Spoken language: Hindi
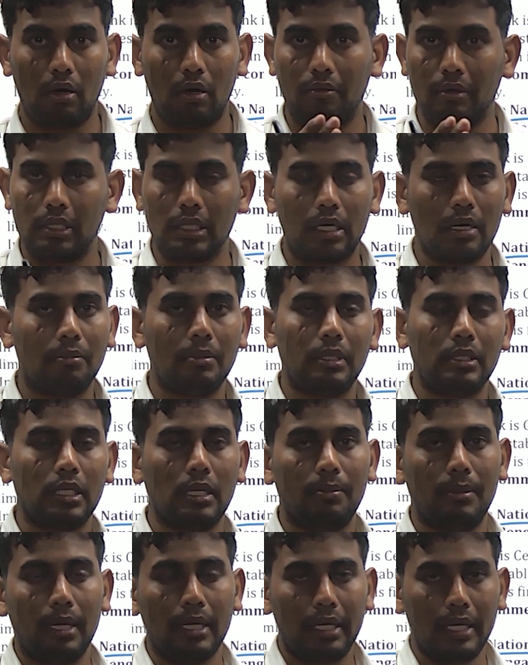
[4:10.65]
अवध कमर्शियल
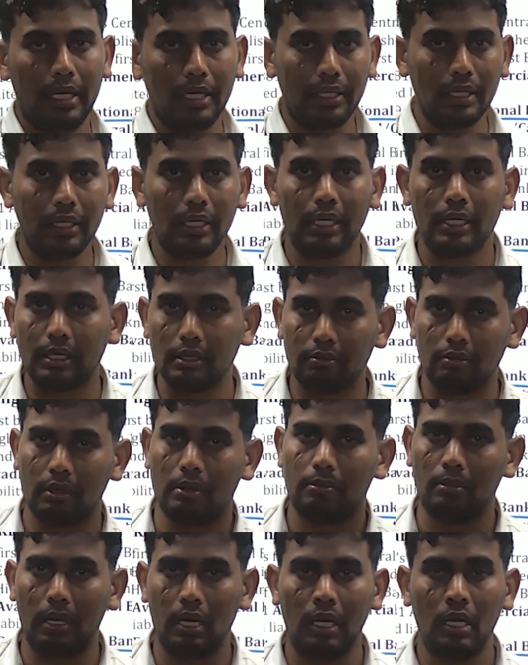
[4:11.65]
बैंक 1881
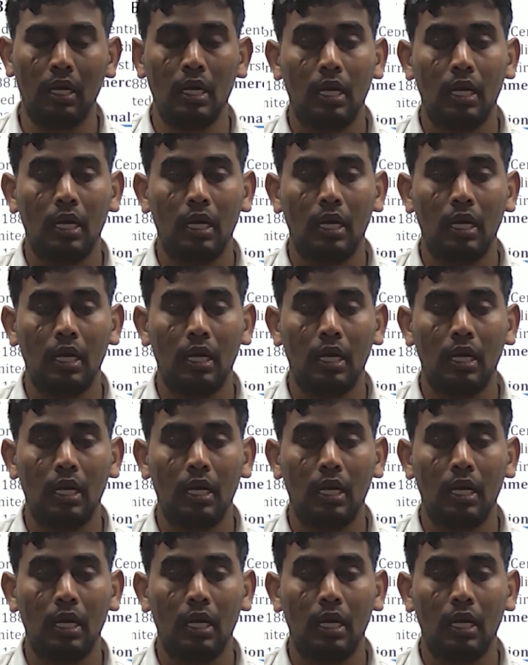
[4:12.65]
में